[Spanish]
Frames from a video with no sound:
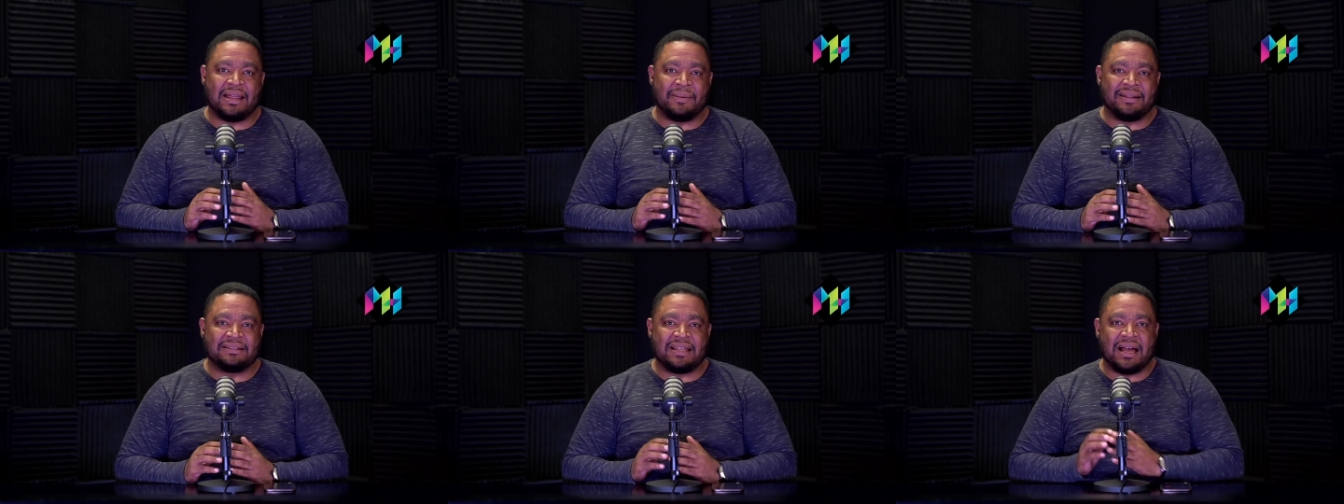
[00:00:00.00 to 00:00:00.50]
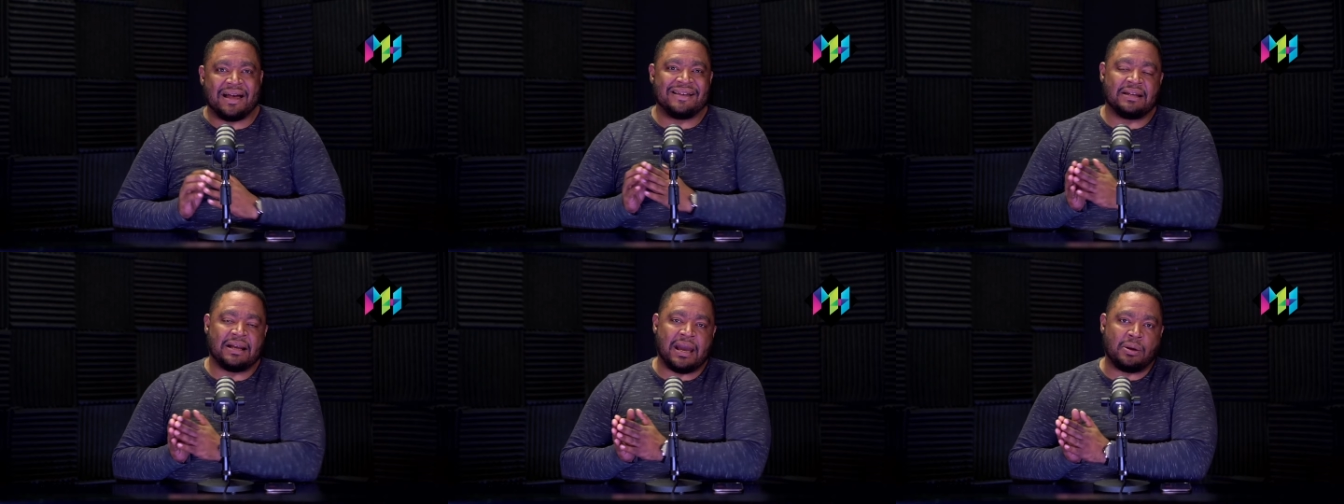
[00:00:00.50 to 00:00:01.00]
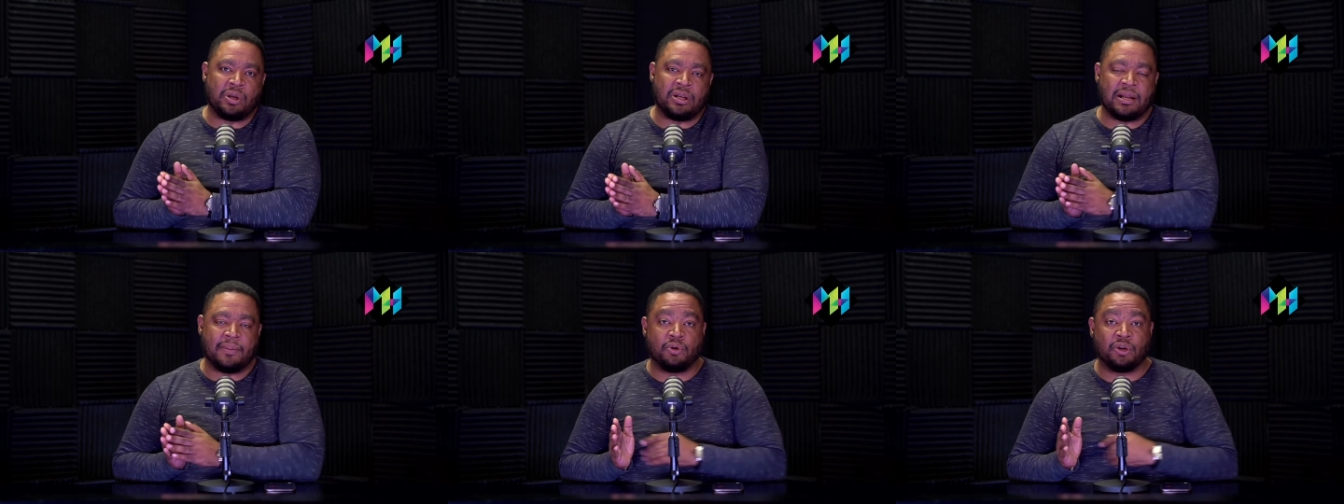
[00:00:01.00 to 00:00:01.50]
ventaja es de
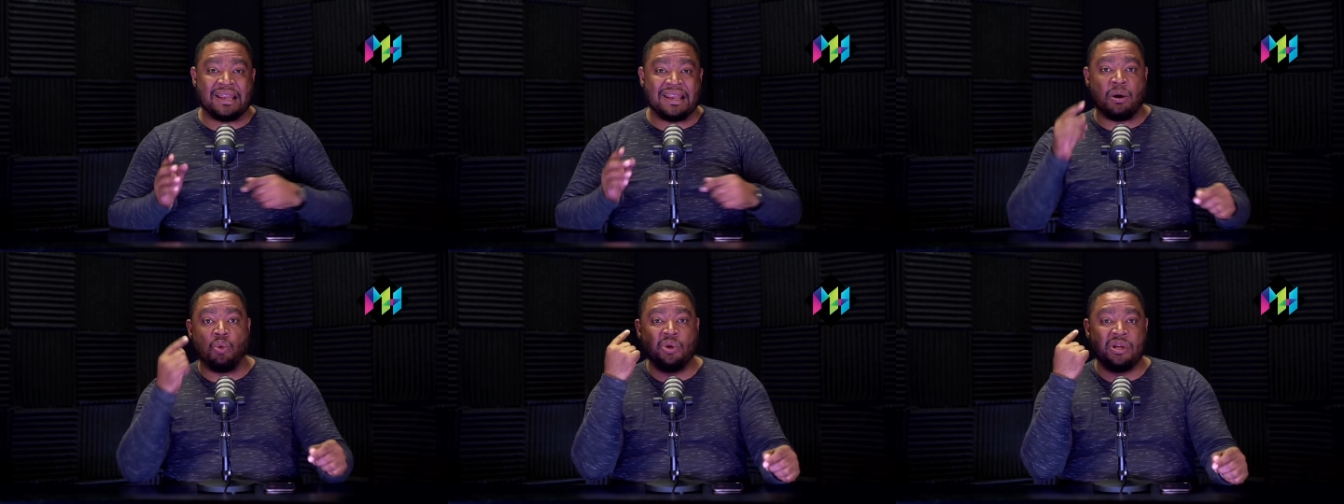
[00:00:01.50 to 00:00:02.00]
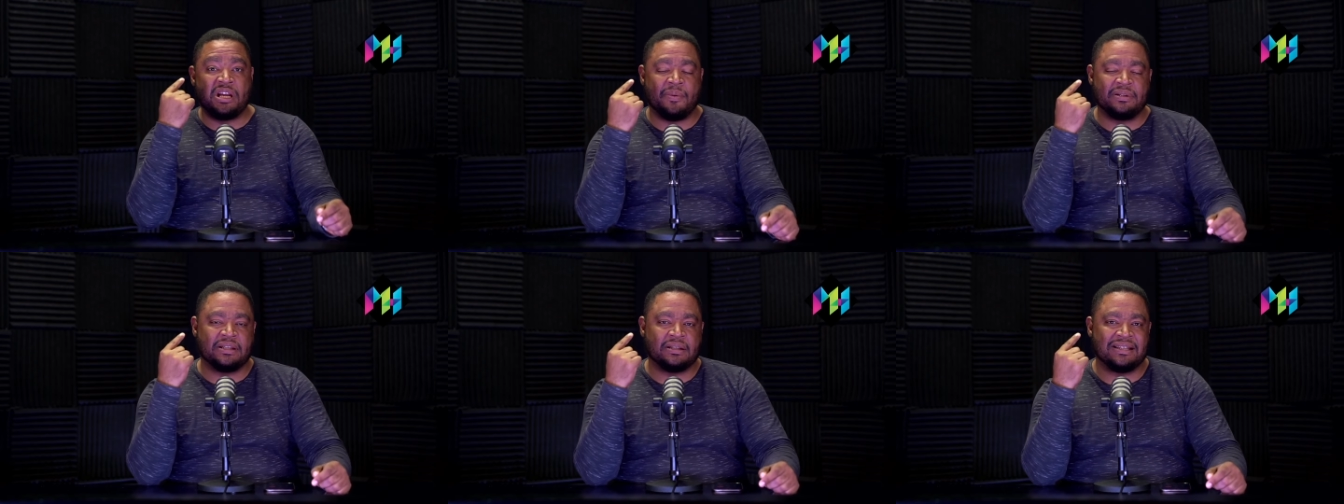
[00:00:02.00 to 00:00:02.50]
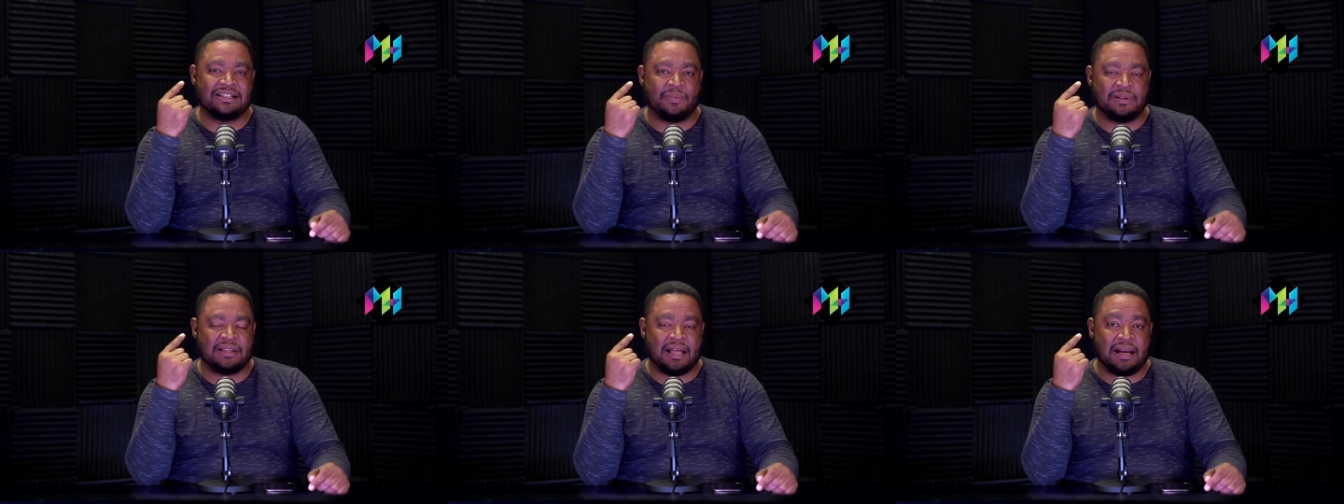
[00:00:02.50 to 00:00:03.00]
Carolina, porque la única
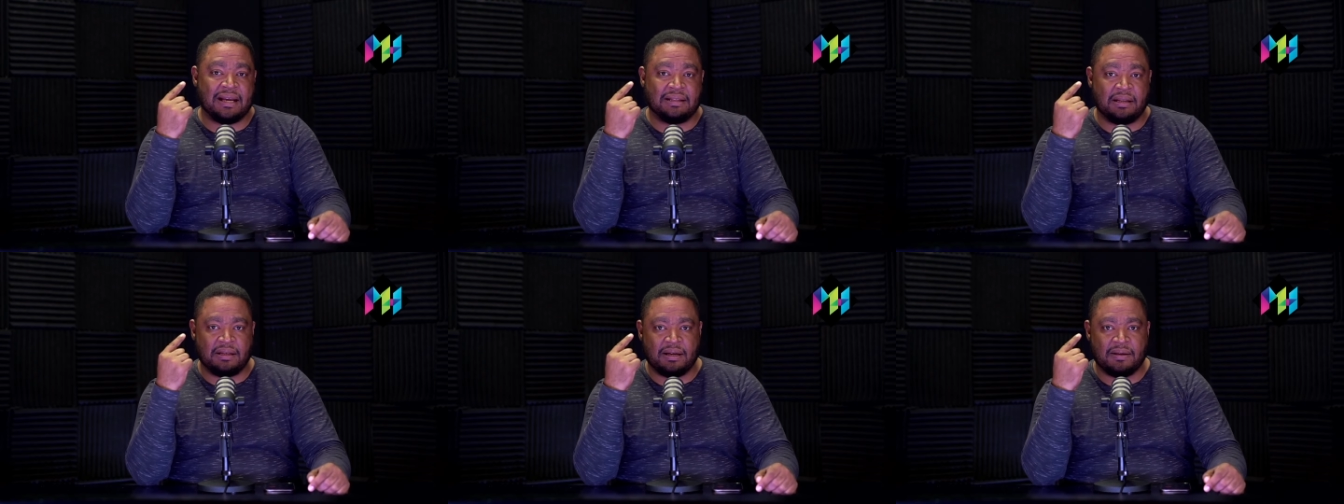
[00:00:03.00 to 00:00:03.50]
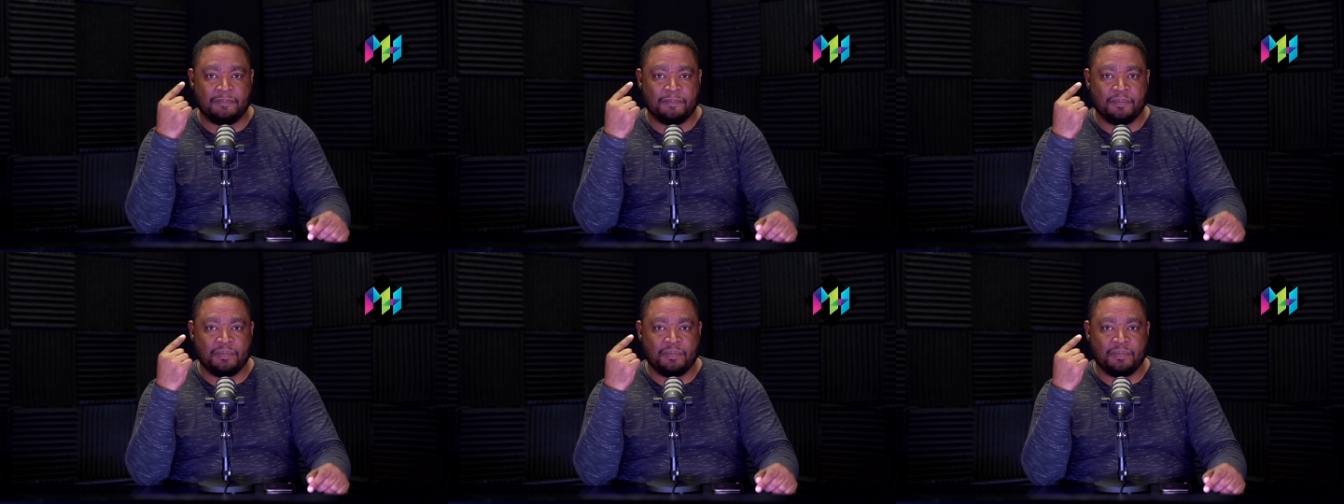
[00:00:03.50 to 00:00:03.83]
desventaja que tenía